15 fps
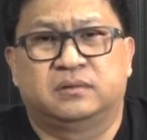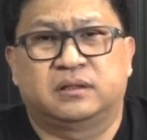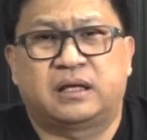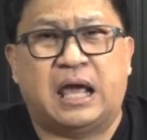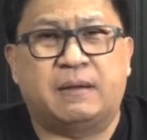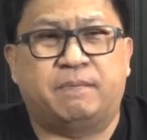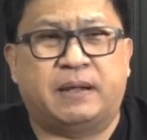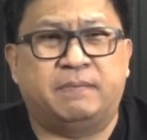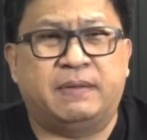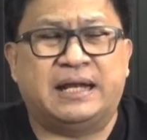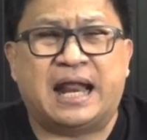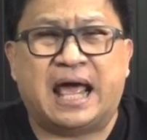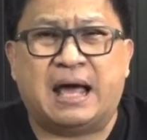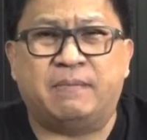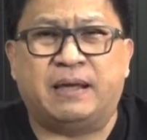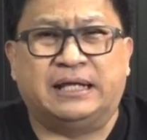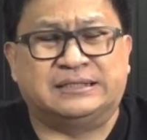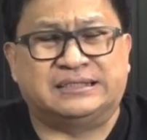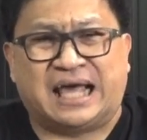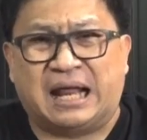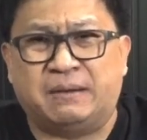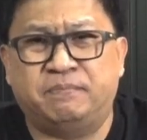กลายเป็นแม่น้ำแห่ง
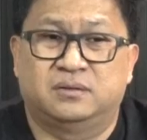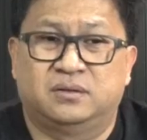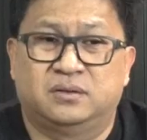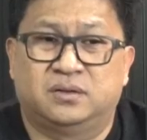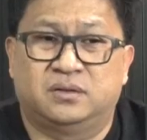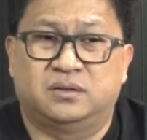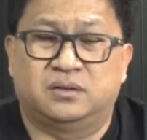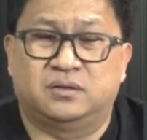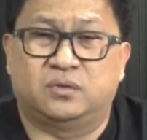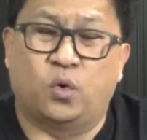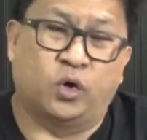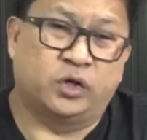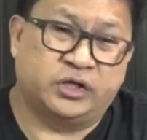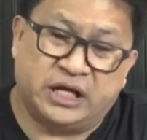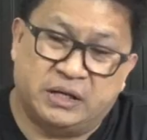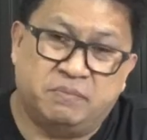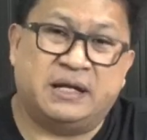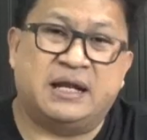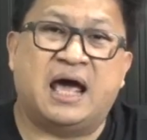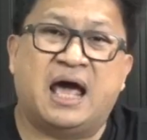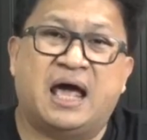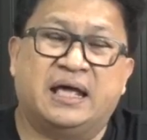สารพิษคนกินไม่
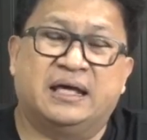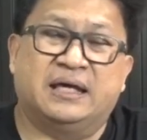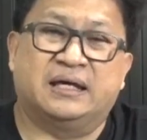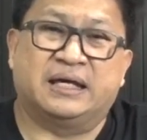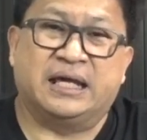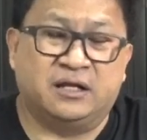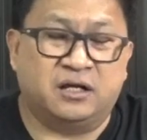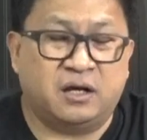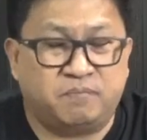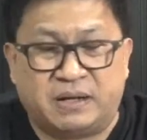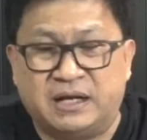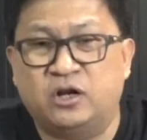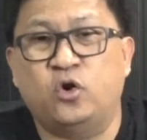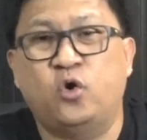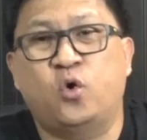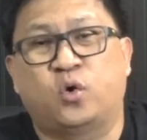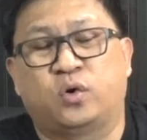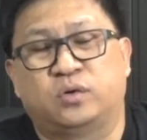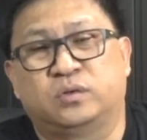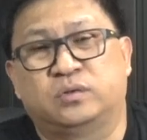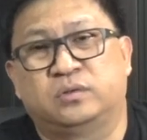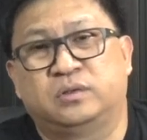ได้ กินก็เป็นโรค
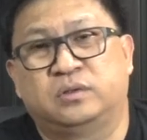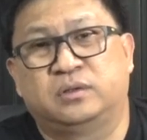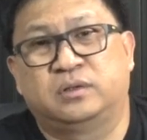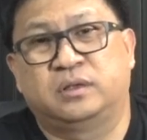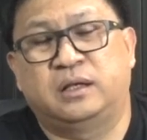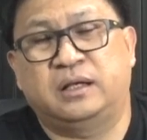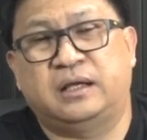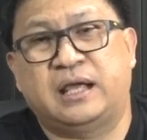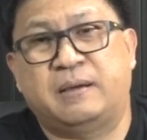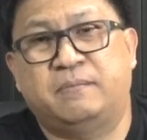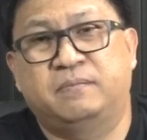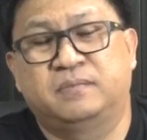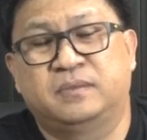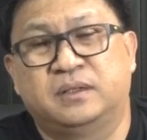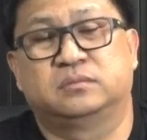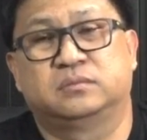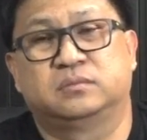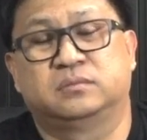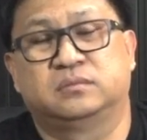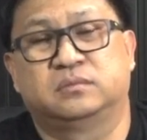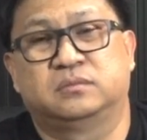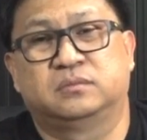นะครับ
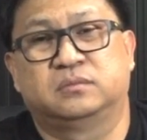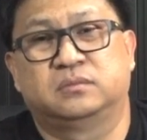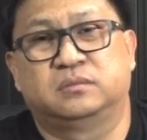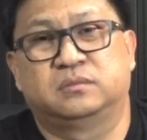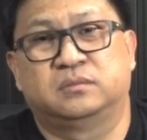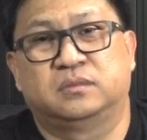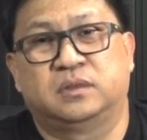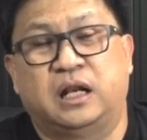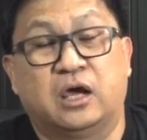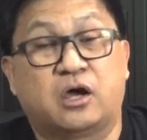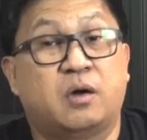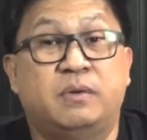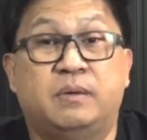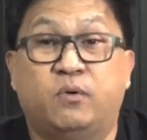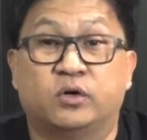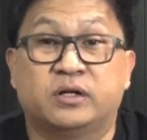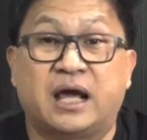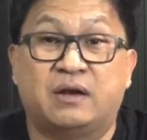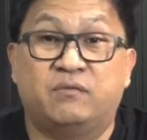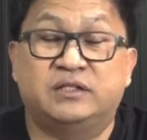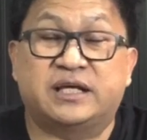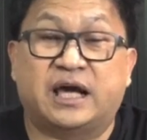แล้วก็มีผล
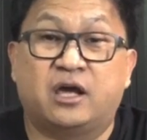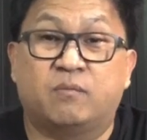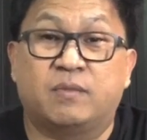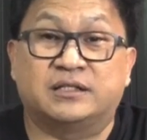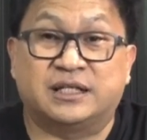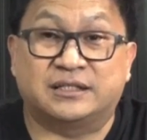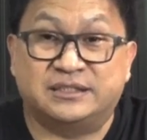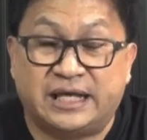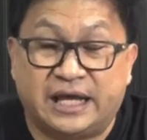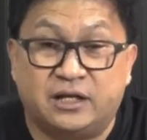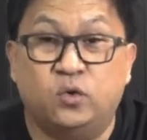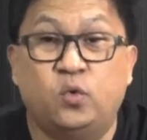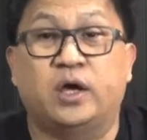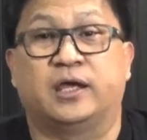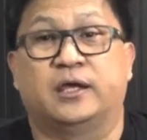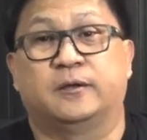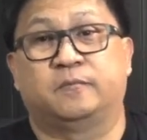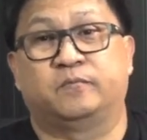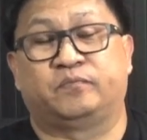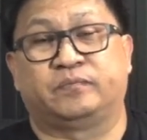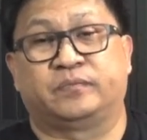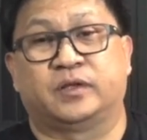การวิจัยออกมาชัดเจนด้วย
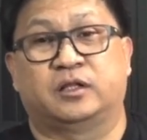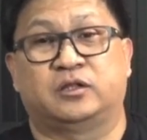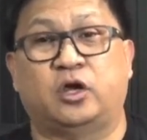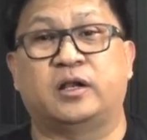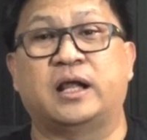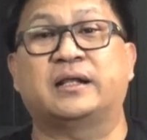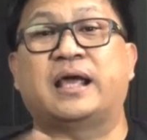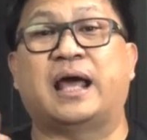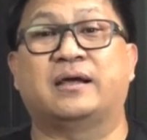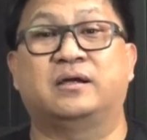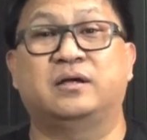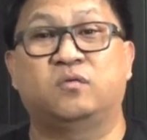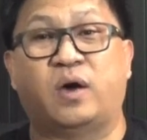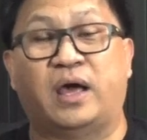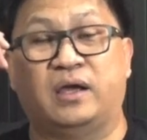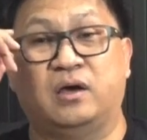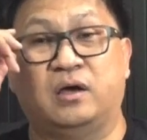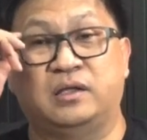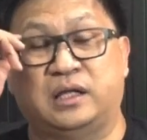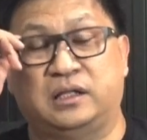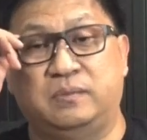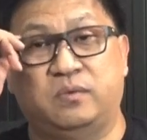ตอนนั้นการเคลื่อนไหวก็
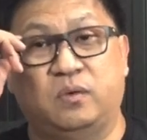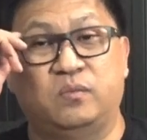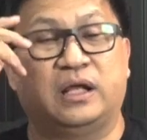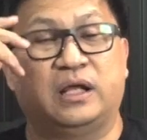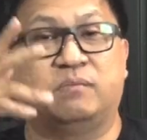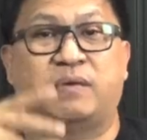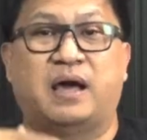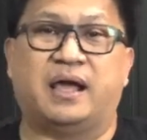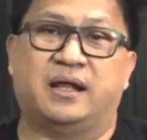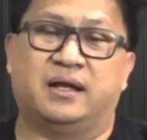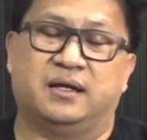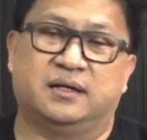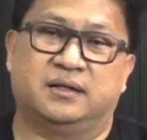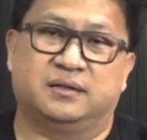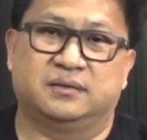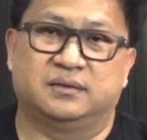อย่างที่ผมเรียนไปนะ